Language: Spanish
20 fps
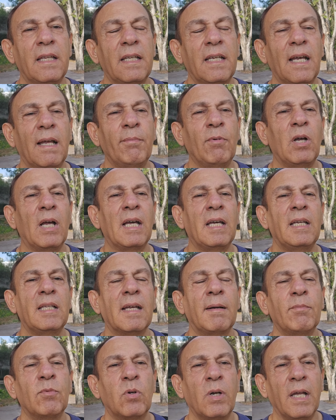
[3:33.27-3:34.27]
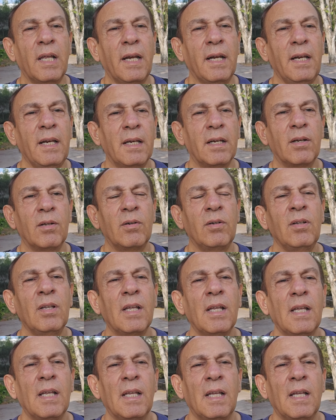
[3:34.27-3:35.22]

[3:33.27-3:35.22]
digamos, a esta mujer, ¿no?